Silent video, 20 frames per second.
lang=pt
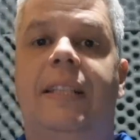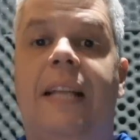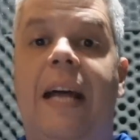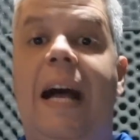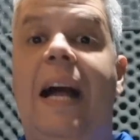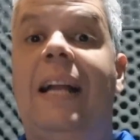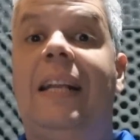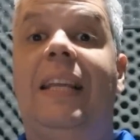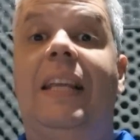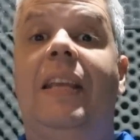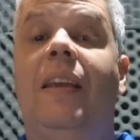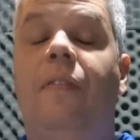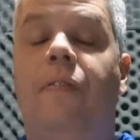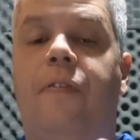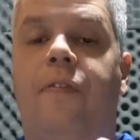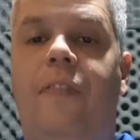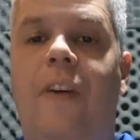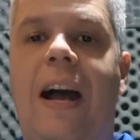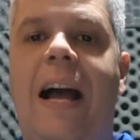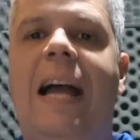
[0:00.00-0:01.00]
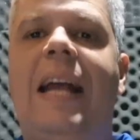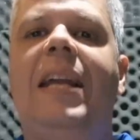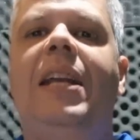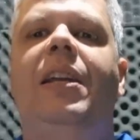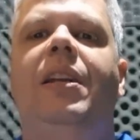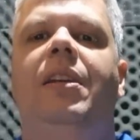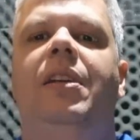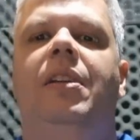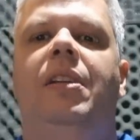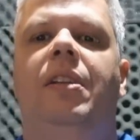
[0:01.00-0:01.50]
tá? Que
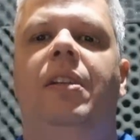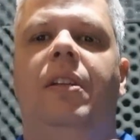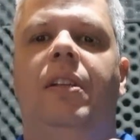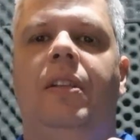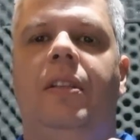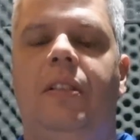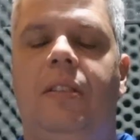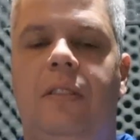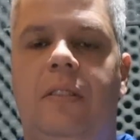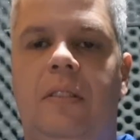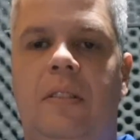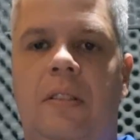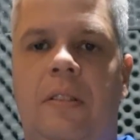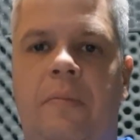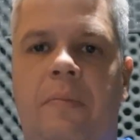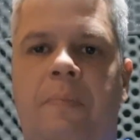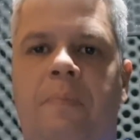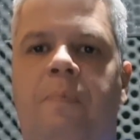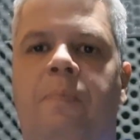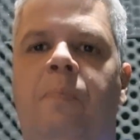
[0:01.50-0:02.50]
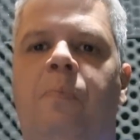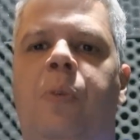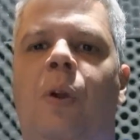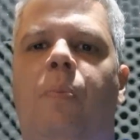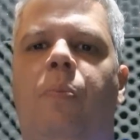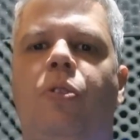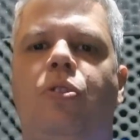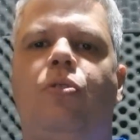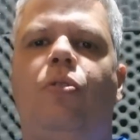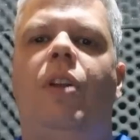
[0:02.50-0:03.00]
vai
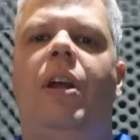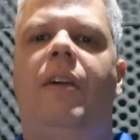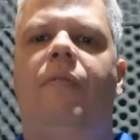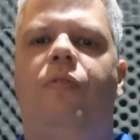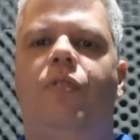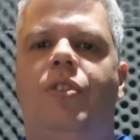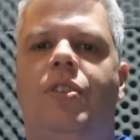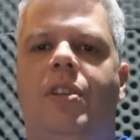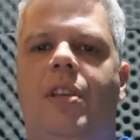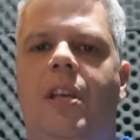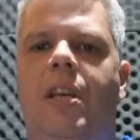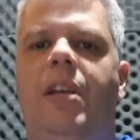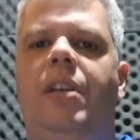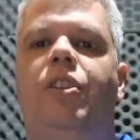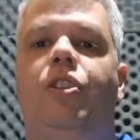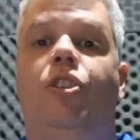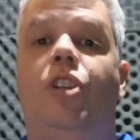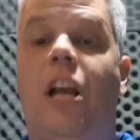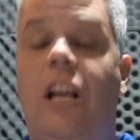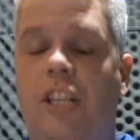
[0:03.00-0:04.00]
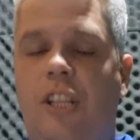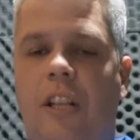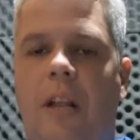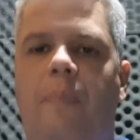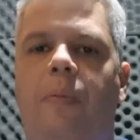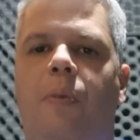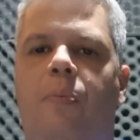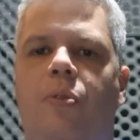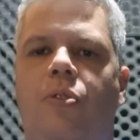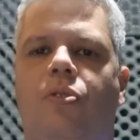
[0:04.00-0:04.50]
proporcionar a você, já
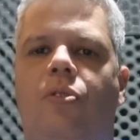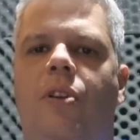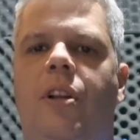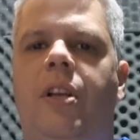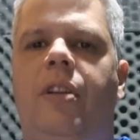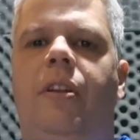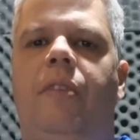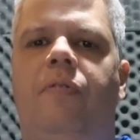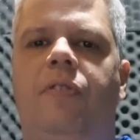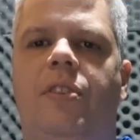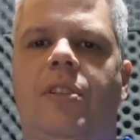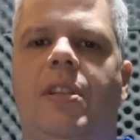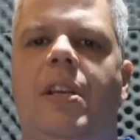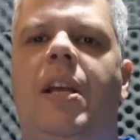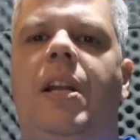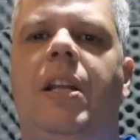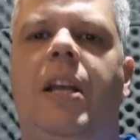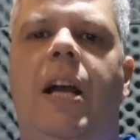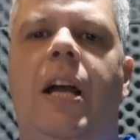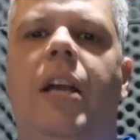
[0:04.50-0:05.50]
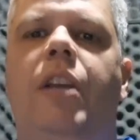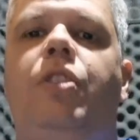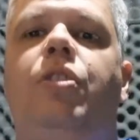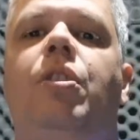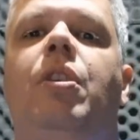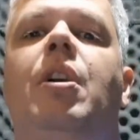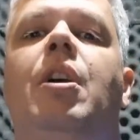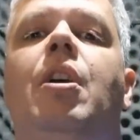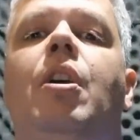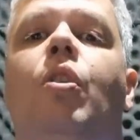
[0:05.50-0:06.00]
está proporcionando a você,
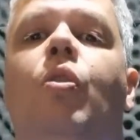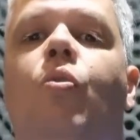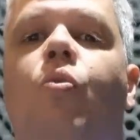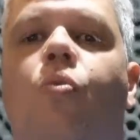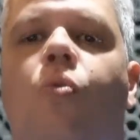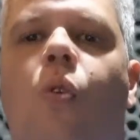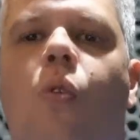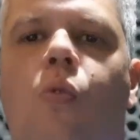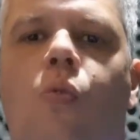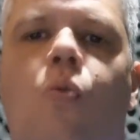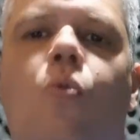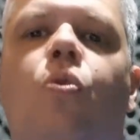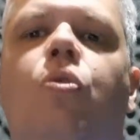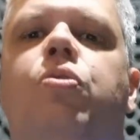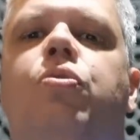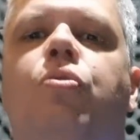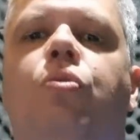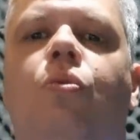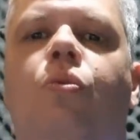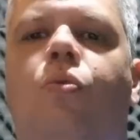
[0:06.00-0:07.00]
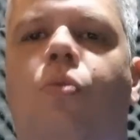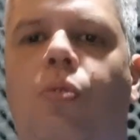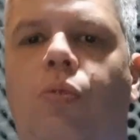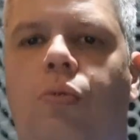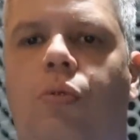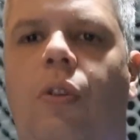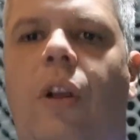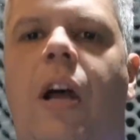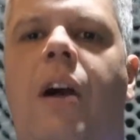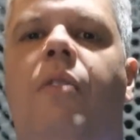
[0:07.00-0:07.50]
aliás, um concurso
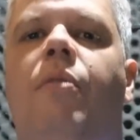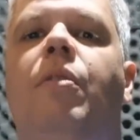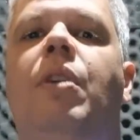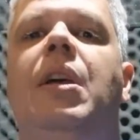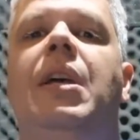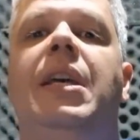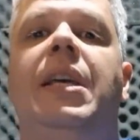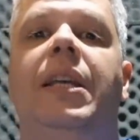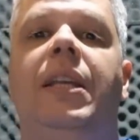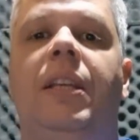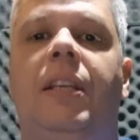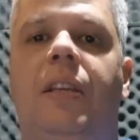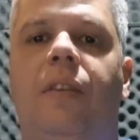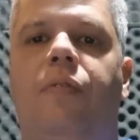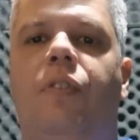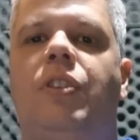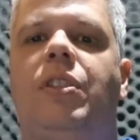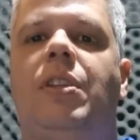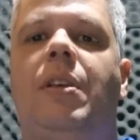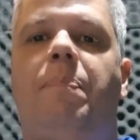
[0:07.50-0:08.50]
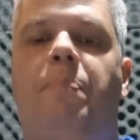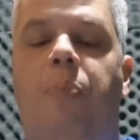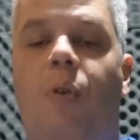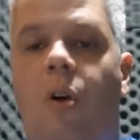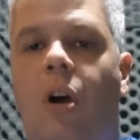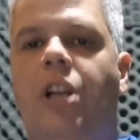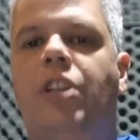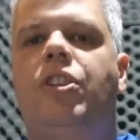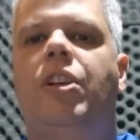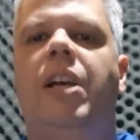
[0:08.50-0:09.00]
cultural em que você
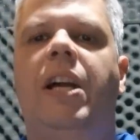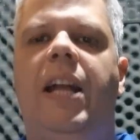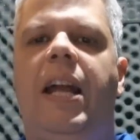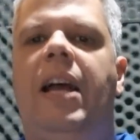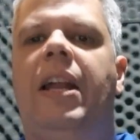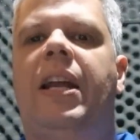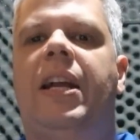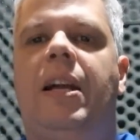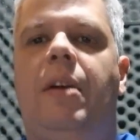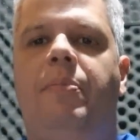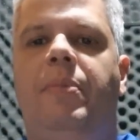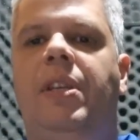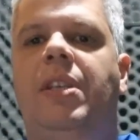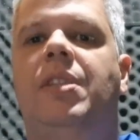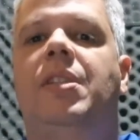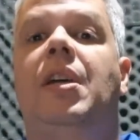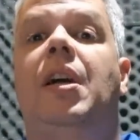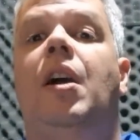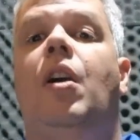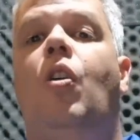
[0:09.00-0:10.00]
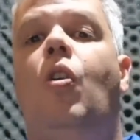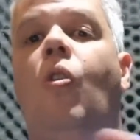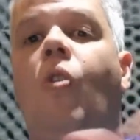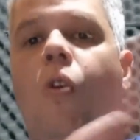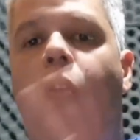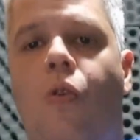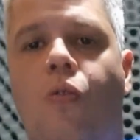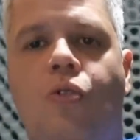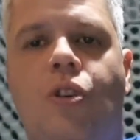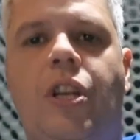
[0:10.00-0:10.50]
pode ganhar a camisa
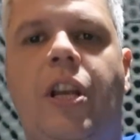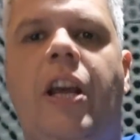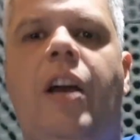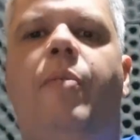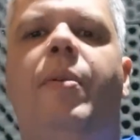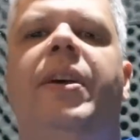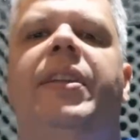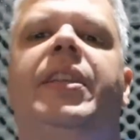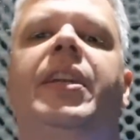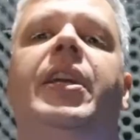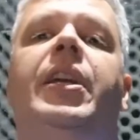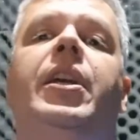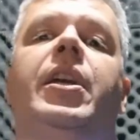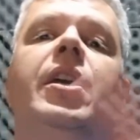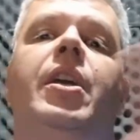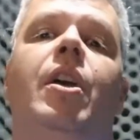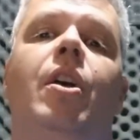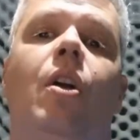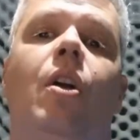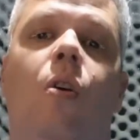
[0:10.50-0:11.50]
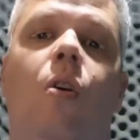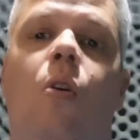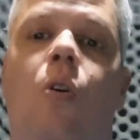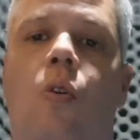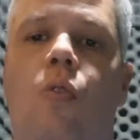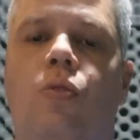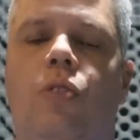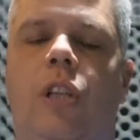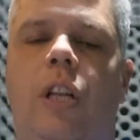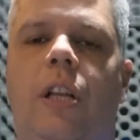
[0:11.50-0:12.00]
ou de Real Madrid
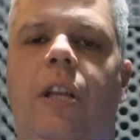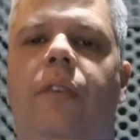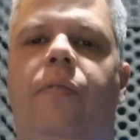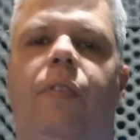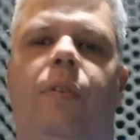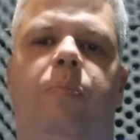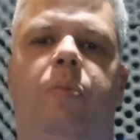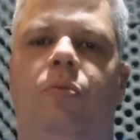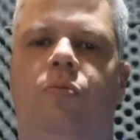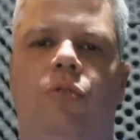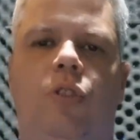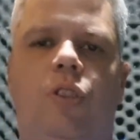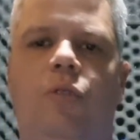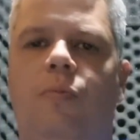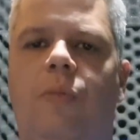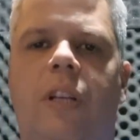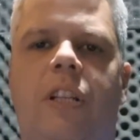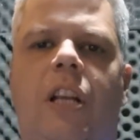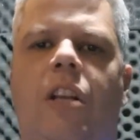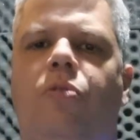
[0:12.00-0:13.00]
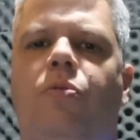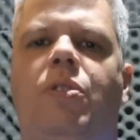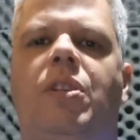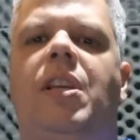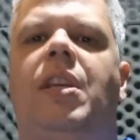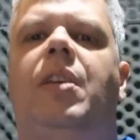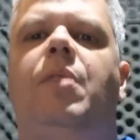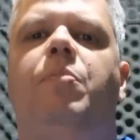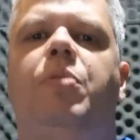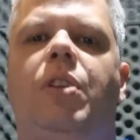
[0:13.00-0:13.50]
ou de Liverpool, de uma das duas
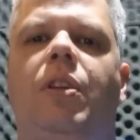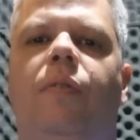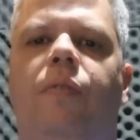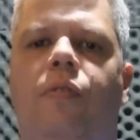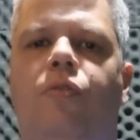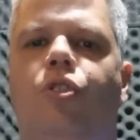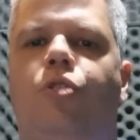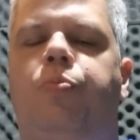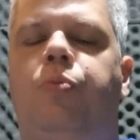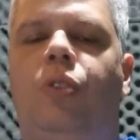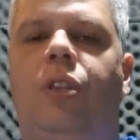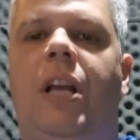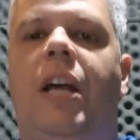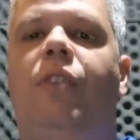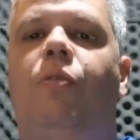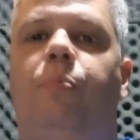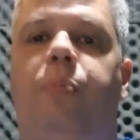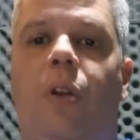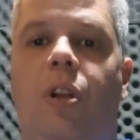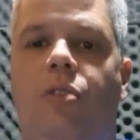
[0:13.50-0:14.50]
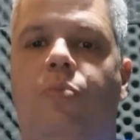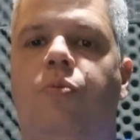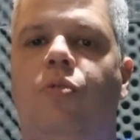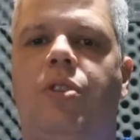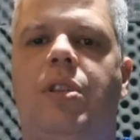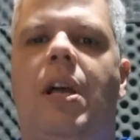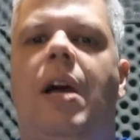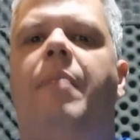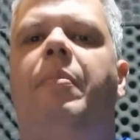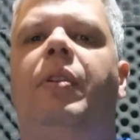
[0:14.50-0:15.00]
equipes que vão disputar no próximo
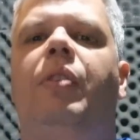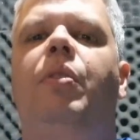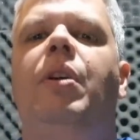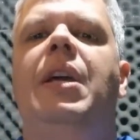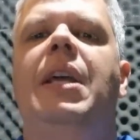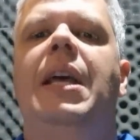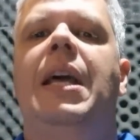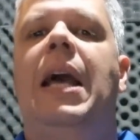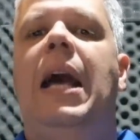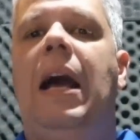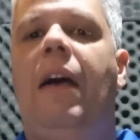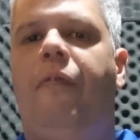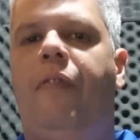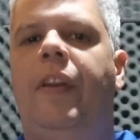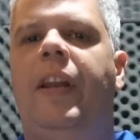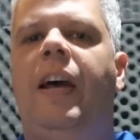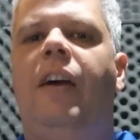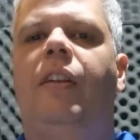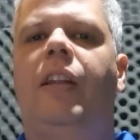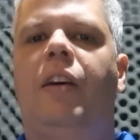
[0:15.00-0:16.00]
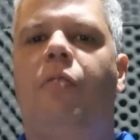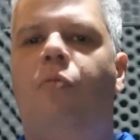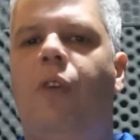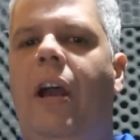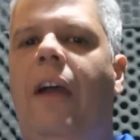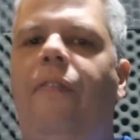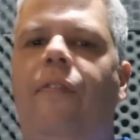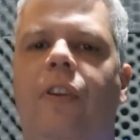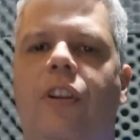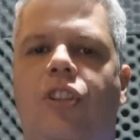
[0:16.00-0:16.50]
sábado a final da
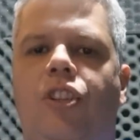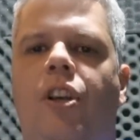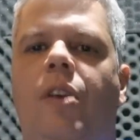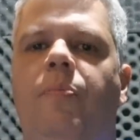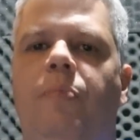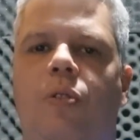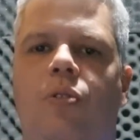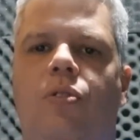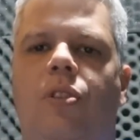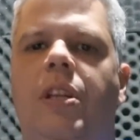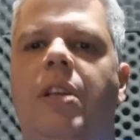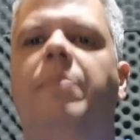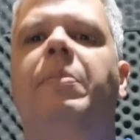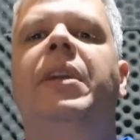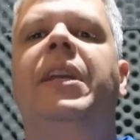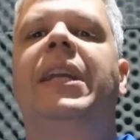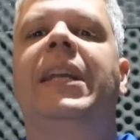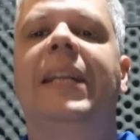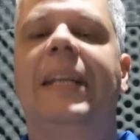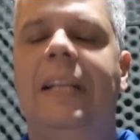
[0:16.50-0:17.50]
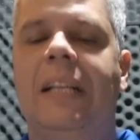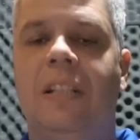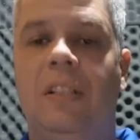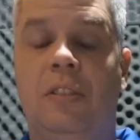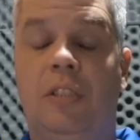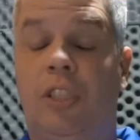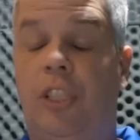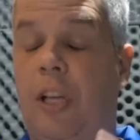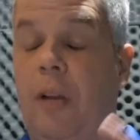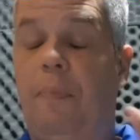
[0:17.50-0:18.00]
UEFA Champions League.
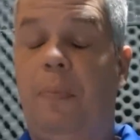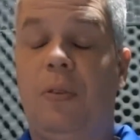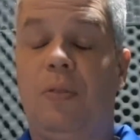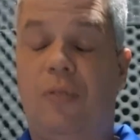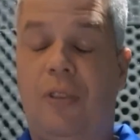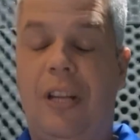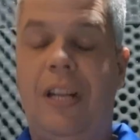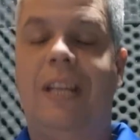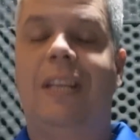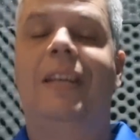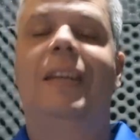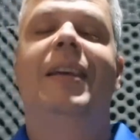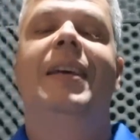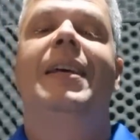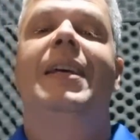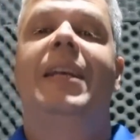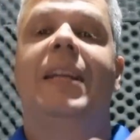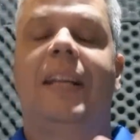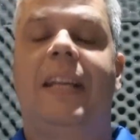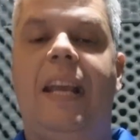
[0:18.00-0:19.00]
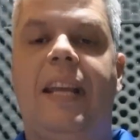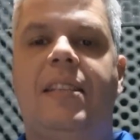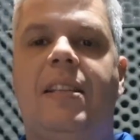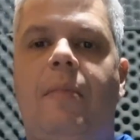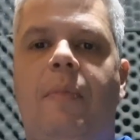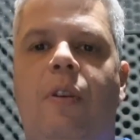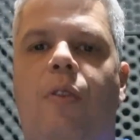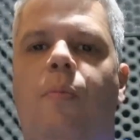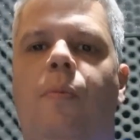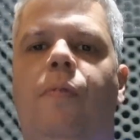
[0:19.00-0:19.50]
Champions League. Quer
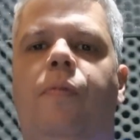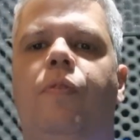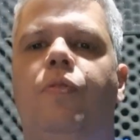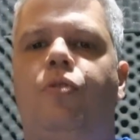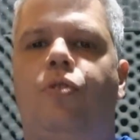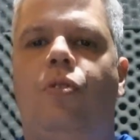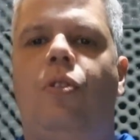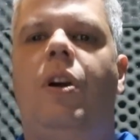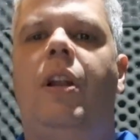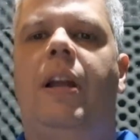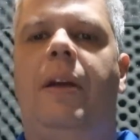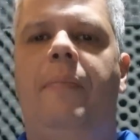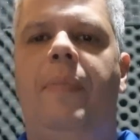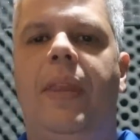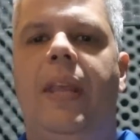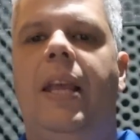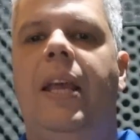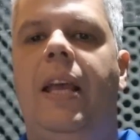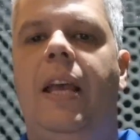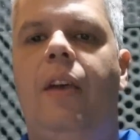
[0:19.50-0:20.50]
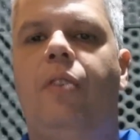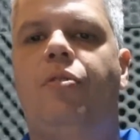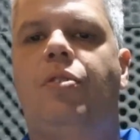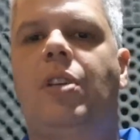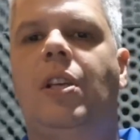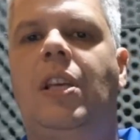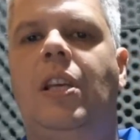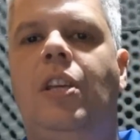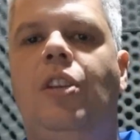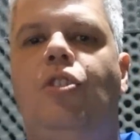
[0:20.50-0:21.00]
saber como funciona? É o
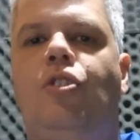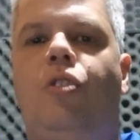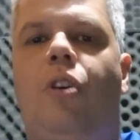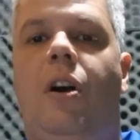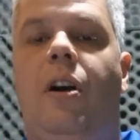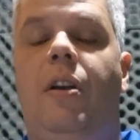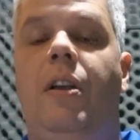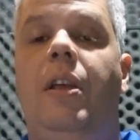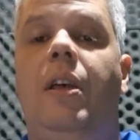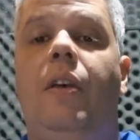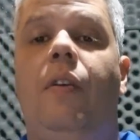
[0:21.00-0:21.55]
seguinte, ó.